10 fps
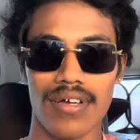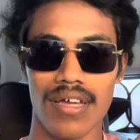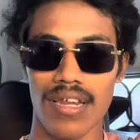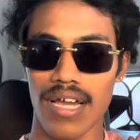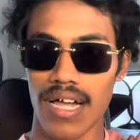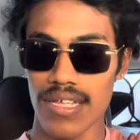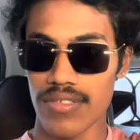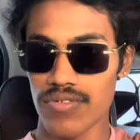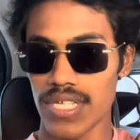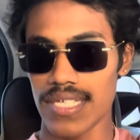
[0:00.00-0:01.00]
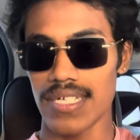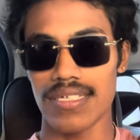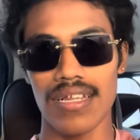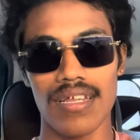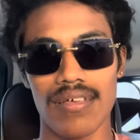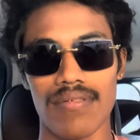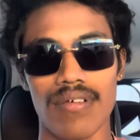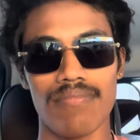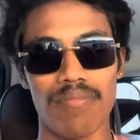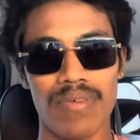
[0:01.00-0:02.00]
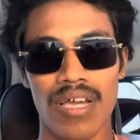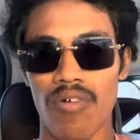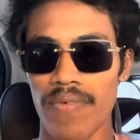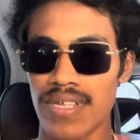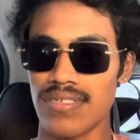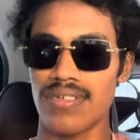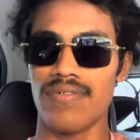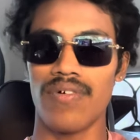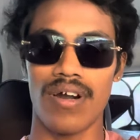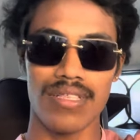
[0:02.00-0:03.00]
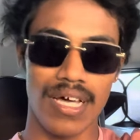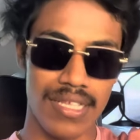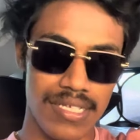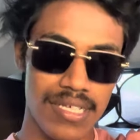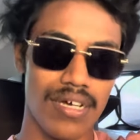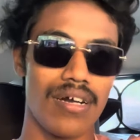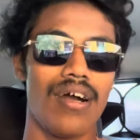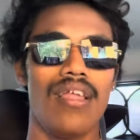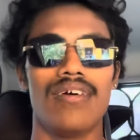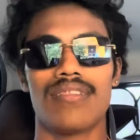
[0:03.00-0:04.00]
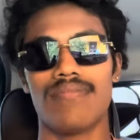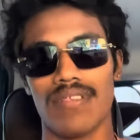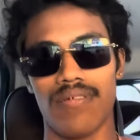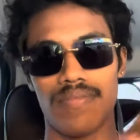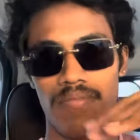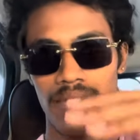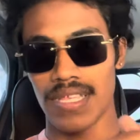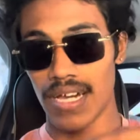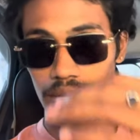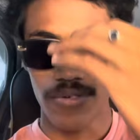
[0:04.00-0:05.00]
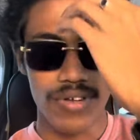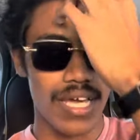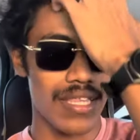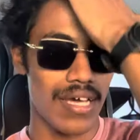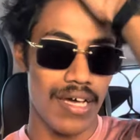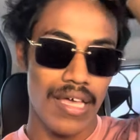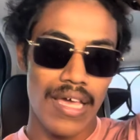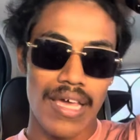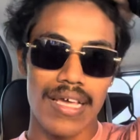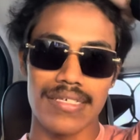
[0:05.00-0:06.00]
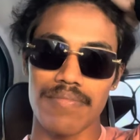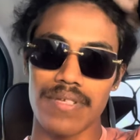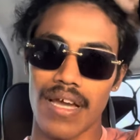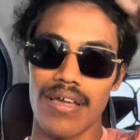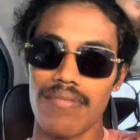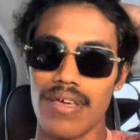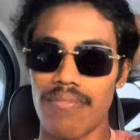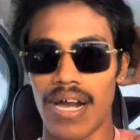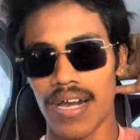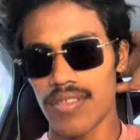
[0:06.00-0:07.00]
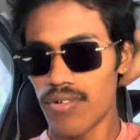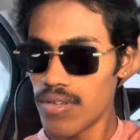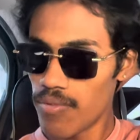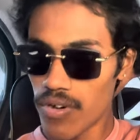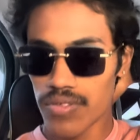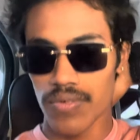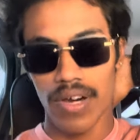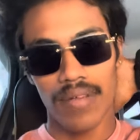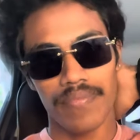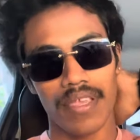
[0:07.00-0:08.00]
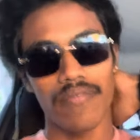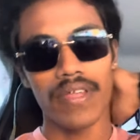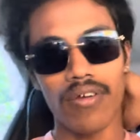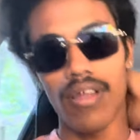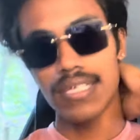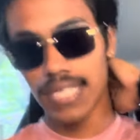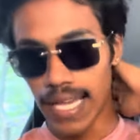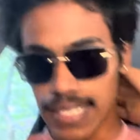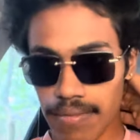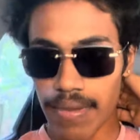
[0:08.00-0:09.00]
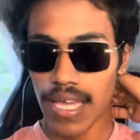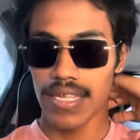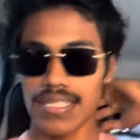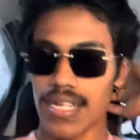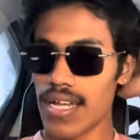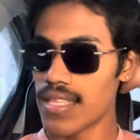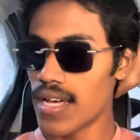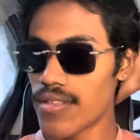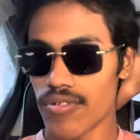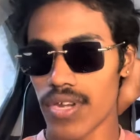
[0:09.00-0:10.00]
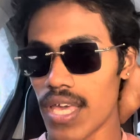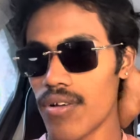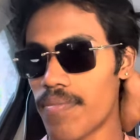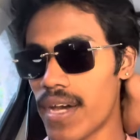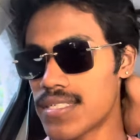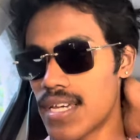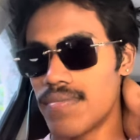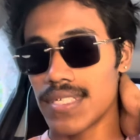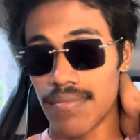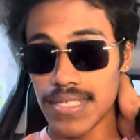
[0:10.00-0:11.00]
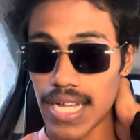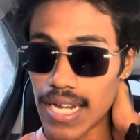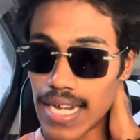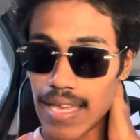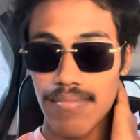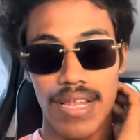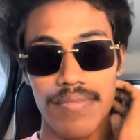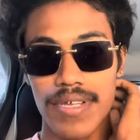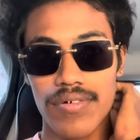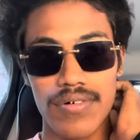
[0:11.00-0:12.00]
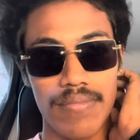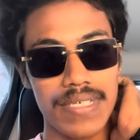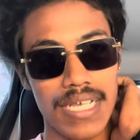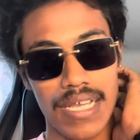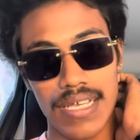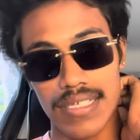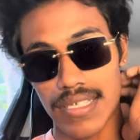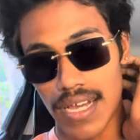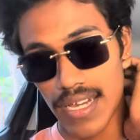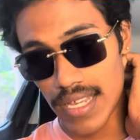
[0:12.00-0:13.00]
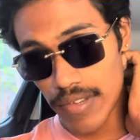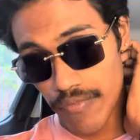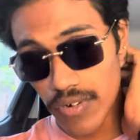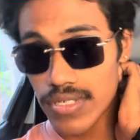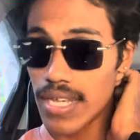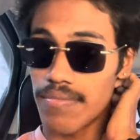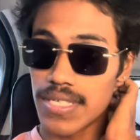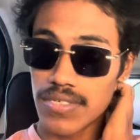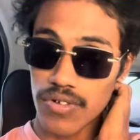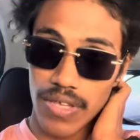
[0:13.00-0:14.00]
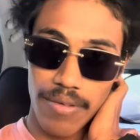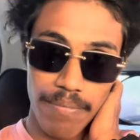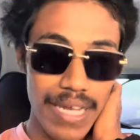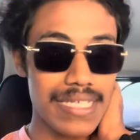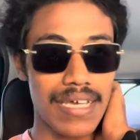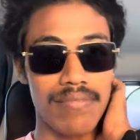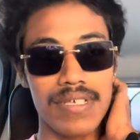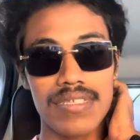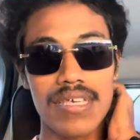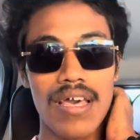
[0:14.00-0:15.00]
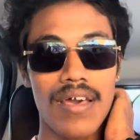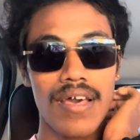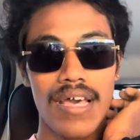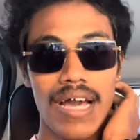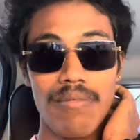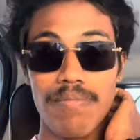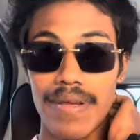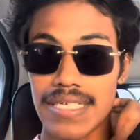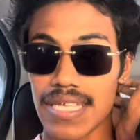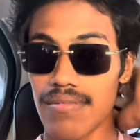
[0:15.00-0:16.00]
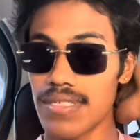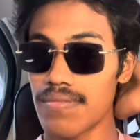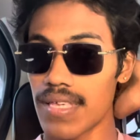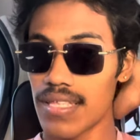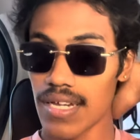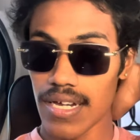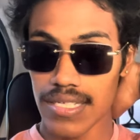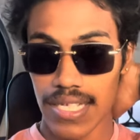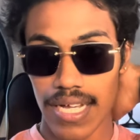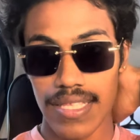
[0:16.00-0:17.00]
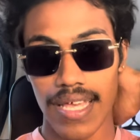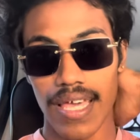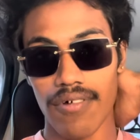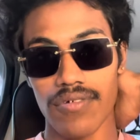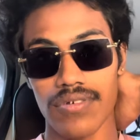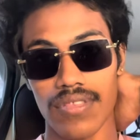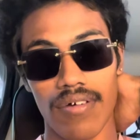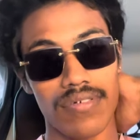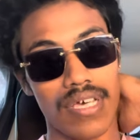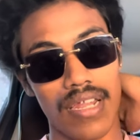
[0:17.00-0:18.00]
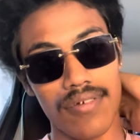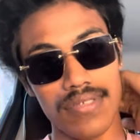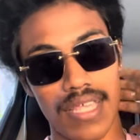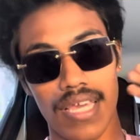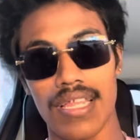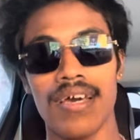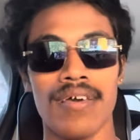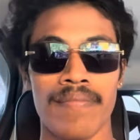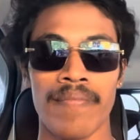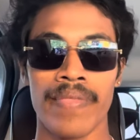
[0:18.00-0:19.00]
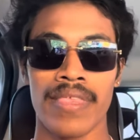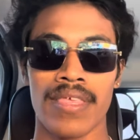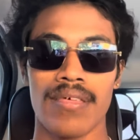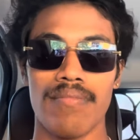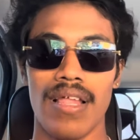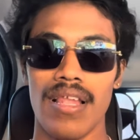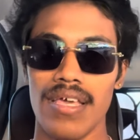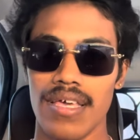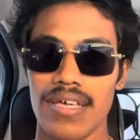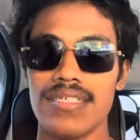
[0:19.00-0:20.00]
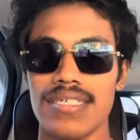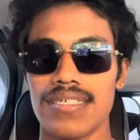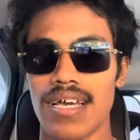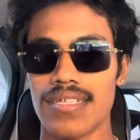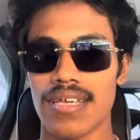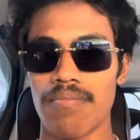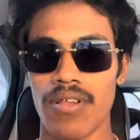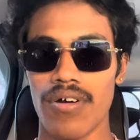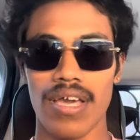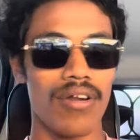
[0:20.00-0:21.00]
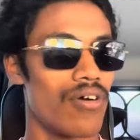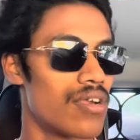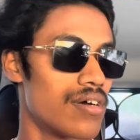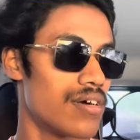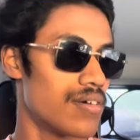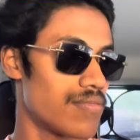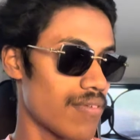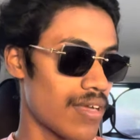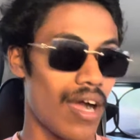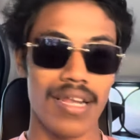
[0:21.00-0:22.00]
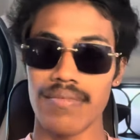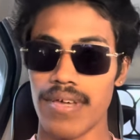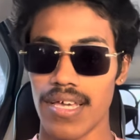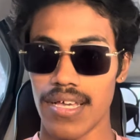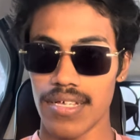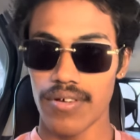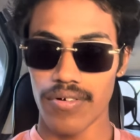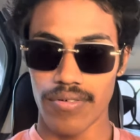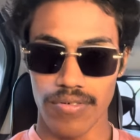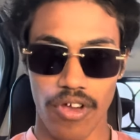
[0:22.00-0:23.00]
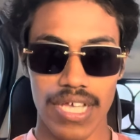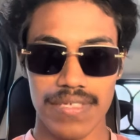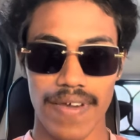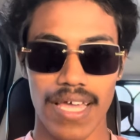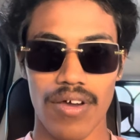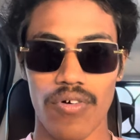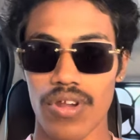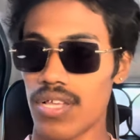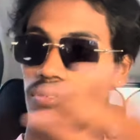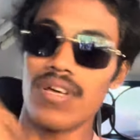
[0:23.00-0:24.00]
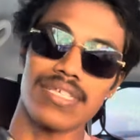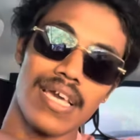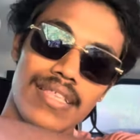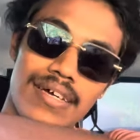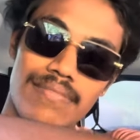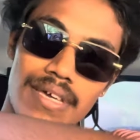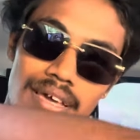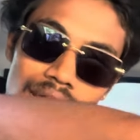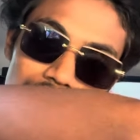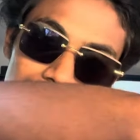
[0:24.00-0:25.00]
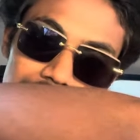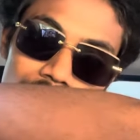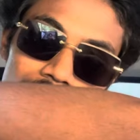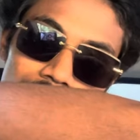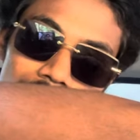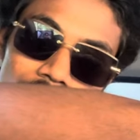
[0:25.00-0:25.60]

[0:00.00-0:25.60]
घर का हालत कुछ ऐसा चल रहा था मतलब मम्मी का ऑपरेशन हुआ दादाजी का हालत मतलब तबीयत ख़राब हो गया था ये सब चक्कर में भागा दौड़ी बहुत हुआ फिर कॉलेज का एग्ज़ाम वगैरह चल रहा था तो नहीं हो पाया सर्विस अभी जाके टाइम मिला मेरे को अभी जाके इसका करेंगे फोर्थ सर्विस जो कि है पेड सर्विस पेड सर्विस में कितना खर्चा आता है क्या कुछ होता है वो सारा कुछ देखना है मेरे यही चीज़ है आज का ब्लॉक है और गाड़ी में नॉइस वगैरह हो रहा है थोड़ा सा इधर में साउंड आ रहा है